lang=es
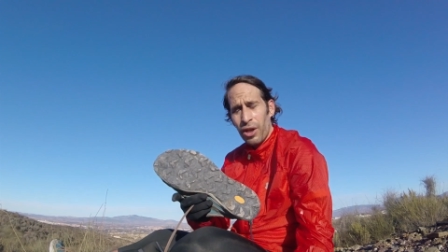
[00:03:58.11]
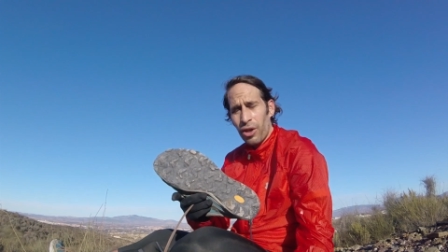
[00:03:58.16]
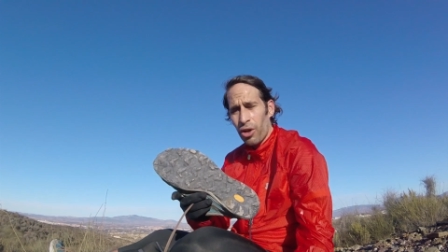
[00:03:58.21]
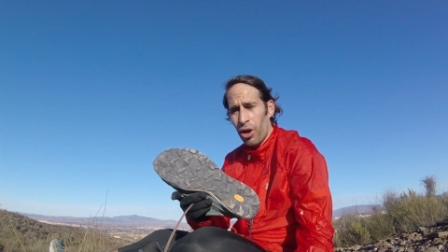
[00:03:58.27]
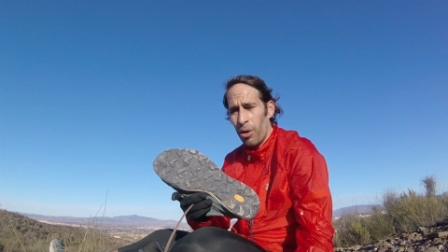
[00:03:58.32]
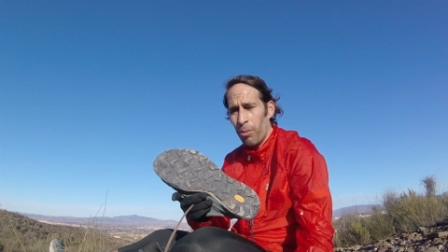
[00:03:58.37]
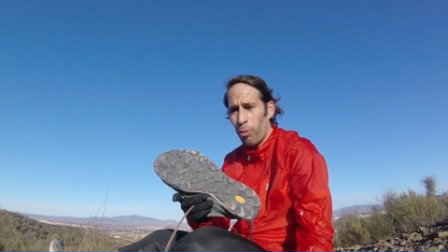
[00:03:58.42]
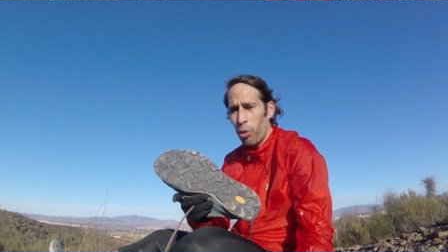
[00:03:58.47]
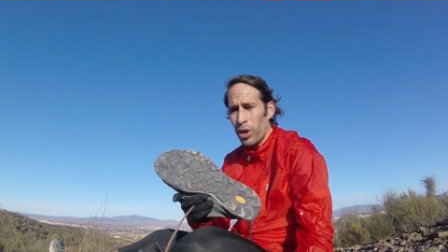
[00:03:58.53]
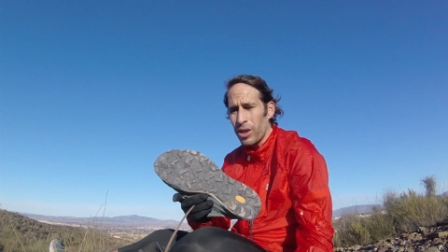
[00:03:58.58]

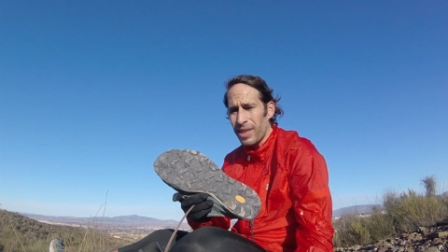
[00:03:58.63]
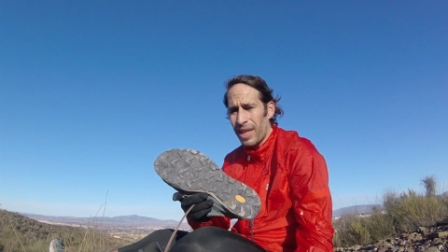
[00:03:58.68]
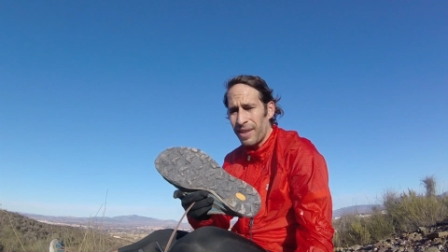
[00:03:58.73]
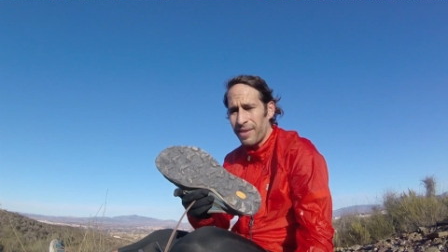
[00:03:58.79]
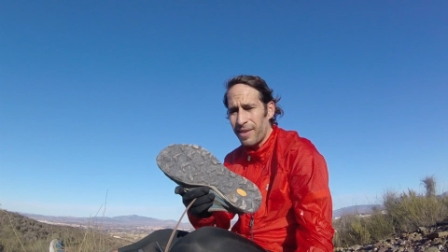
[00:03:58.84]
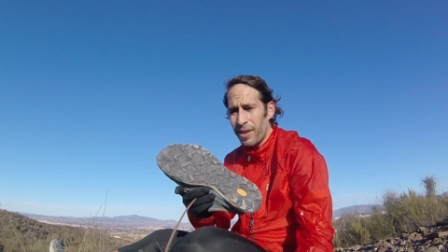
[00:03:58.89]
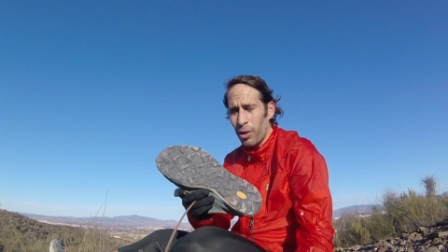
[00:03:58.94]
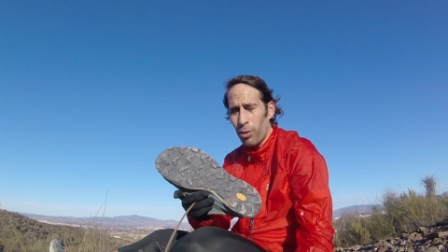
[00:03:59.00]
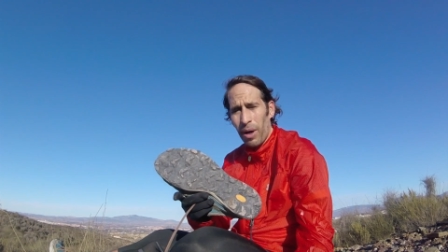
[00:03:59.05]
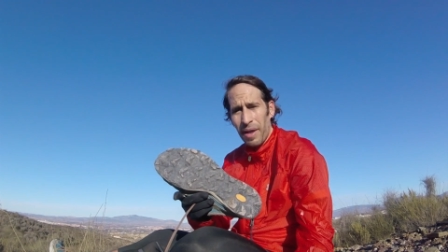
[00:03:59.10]
con vuestra
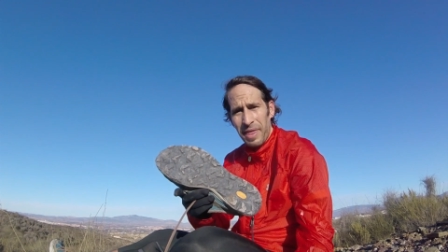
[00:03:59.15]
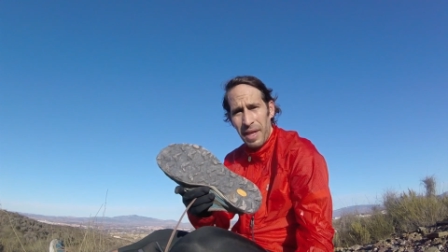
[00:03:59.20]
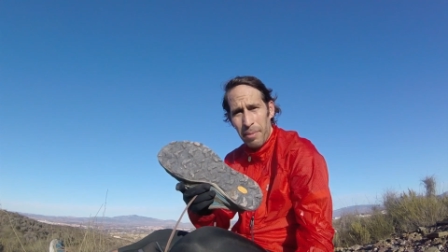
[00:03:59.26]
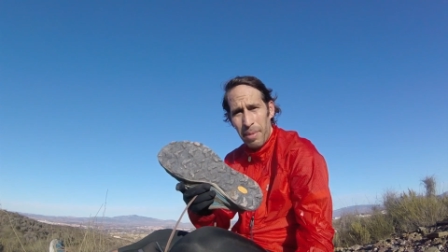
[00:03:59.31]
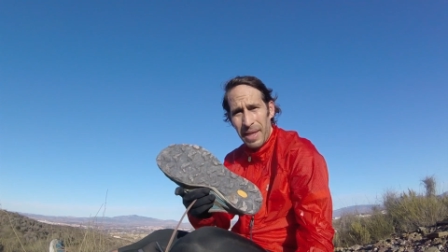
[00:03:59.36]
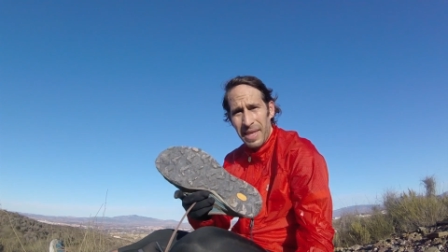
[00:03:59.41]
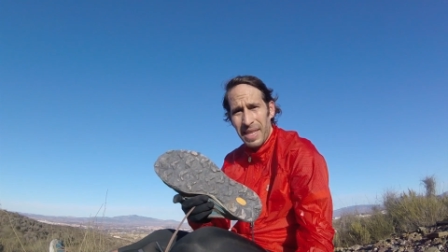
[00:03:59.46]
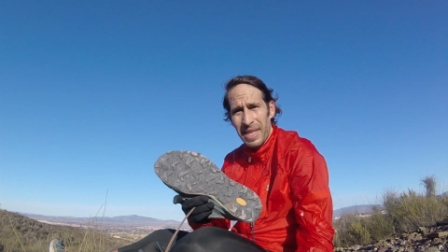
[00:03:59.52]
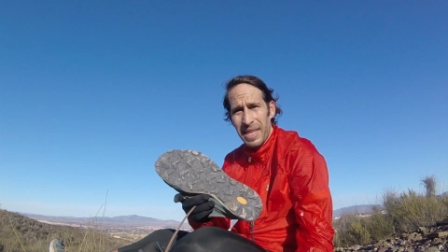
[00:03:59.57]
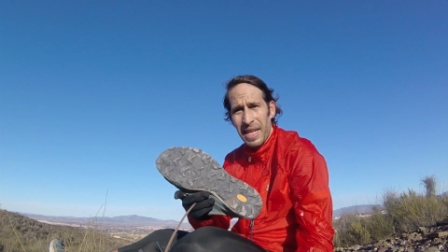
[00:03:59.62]
antigua
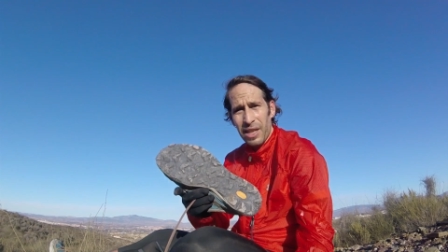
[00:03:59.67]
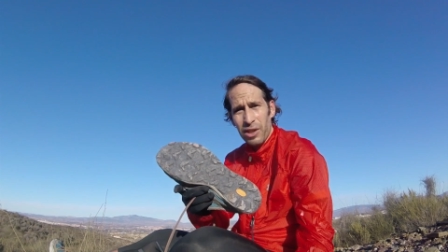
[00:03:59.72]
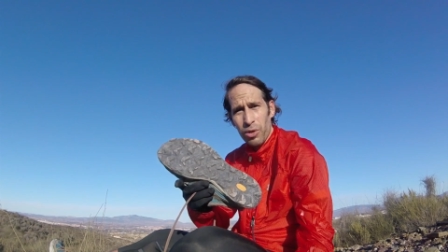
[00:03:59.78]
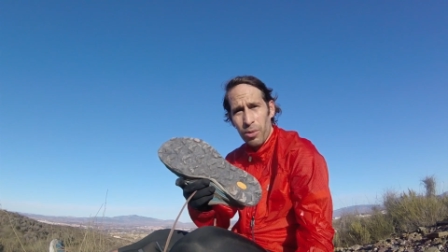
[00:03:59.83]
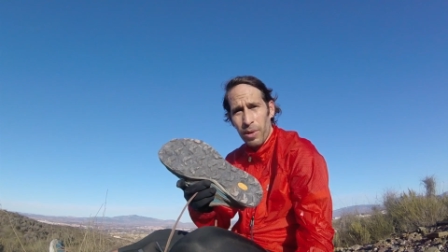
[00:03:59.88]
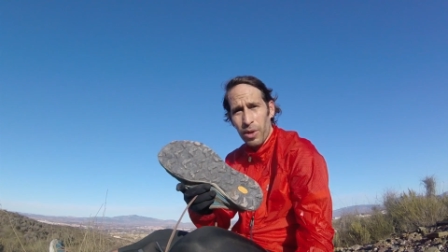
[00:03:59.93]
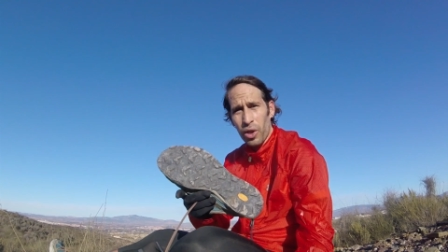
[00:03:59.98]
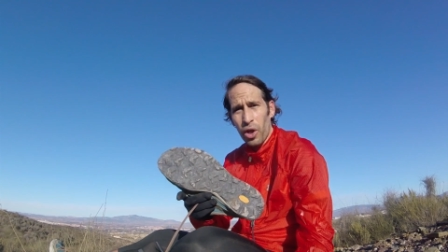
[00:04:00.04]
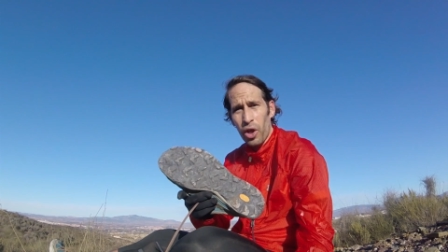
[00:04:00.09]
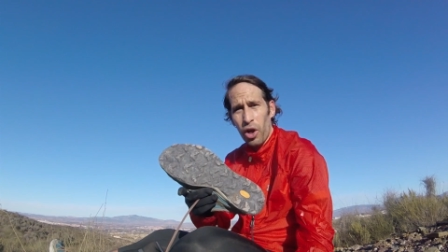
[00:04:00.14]
zapatilla,
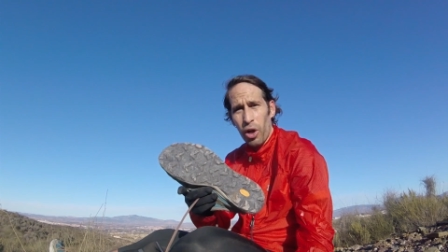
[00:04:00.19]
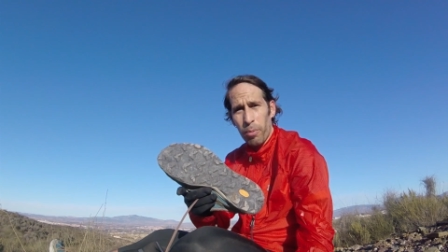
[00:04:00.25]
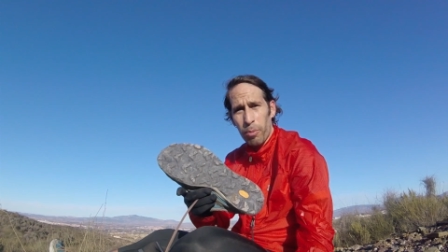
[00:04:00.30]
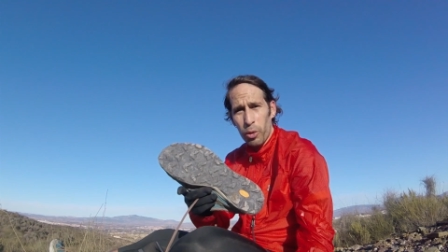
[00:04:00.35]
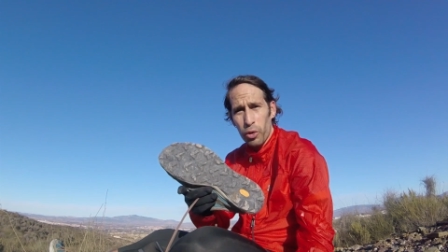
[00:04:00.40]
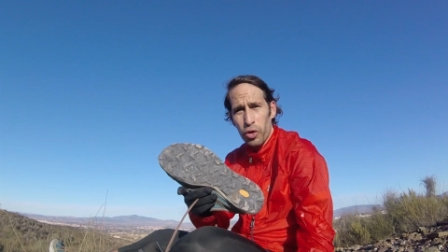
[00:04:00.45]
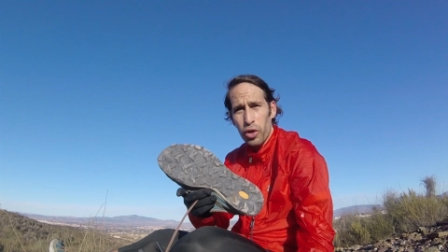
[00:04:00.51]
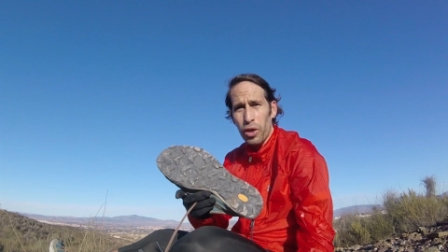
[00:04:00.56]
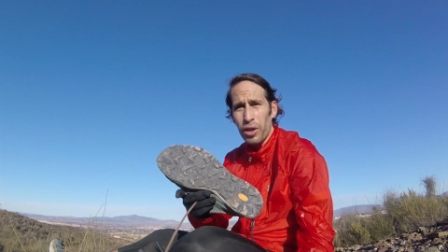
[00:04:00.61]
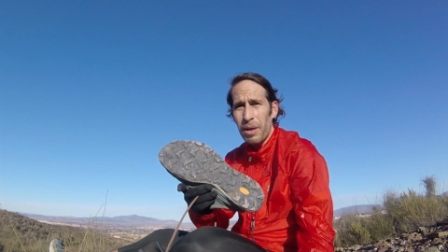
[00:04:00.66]
sobre todo en los
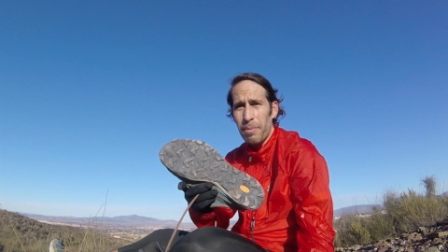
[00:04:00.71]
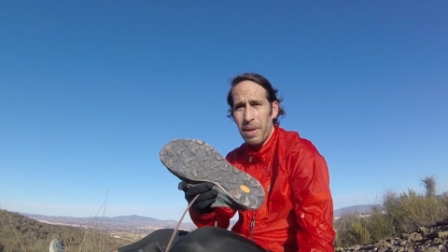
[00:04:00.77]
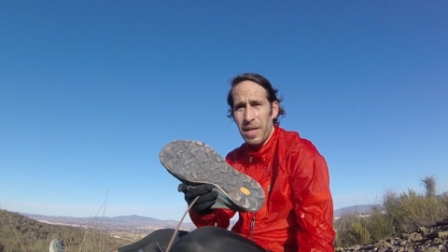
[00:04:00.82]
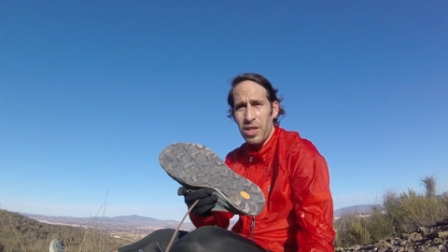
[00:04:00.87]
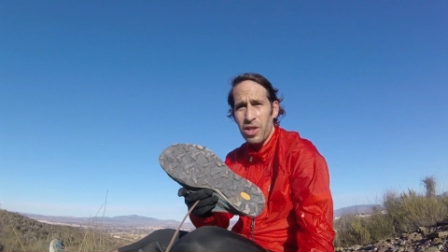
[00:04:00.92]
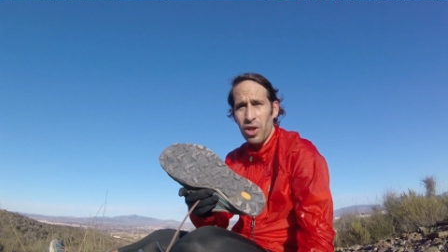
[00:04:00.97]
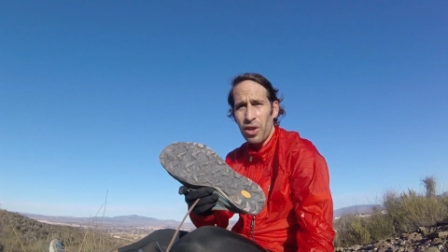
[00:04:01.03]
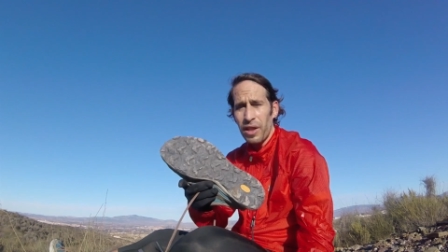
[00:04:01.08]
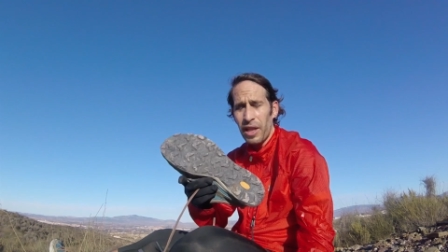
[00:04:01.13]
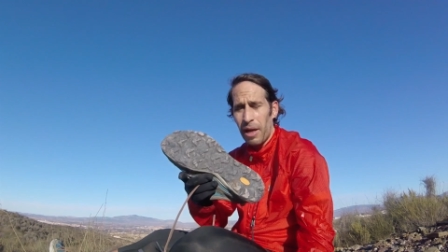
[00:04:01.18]
puntos de
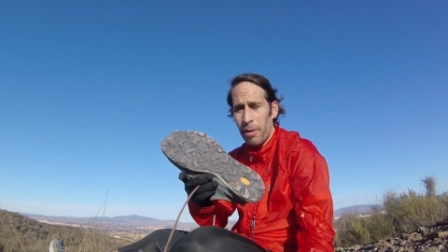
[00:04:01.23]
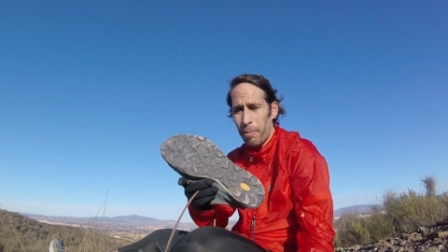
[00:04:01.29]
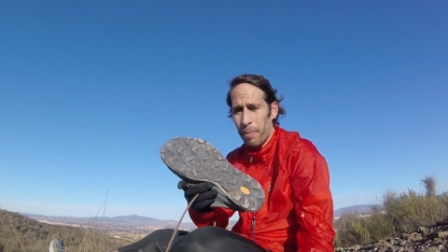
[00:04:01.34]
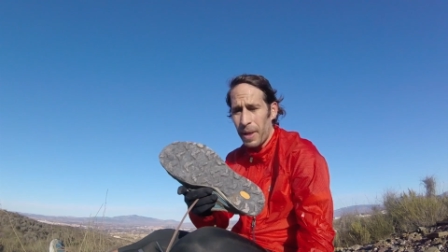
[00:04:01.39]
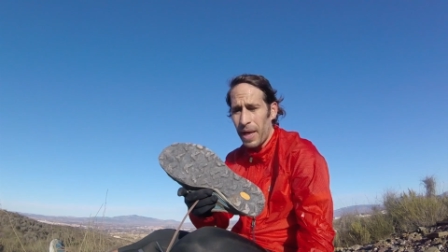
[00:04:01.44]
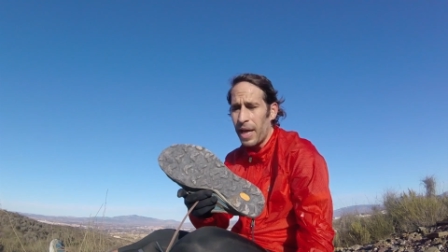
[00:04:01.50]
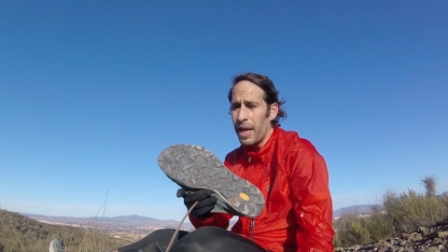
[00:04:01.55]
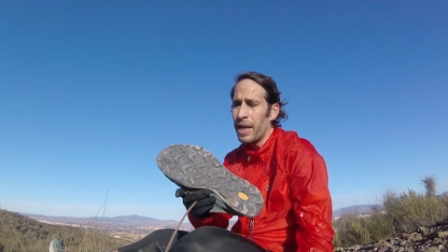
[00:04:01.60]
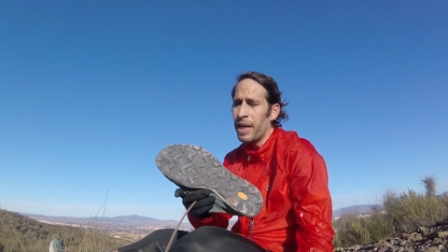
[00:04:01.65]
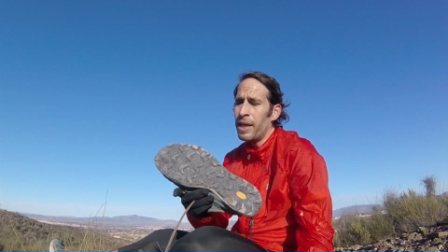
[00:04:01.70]
presión del
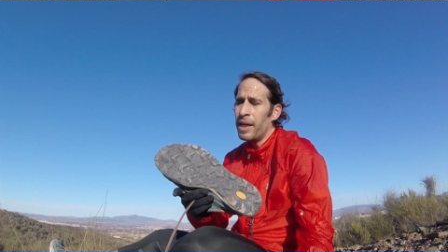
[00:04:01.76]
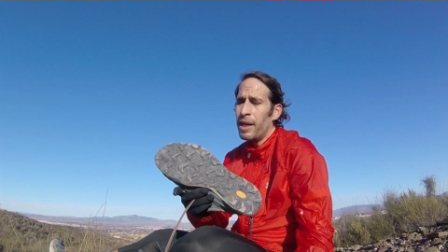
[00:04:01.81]
pie.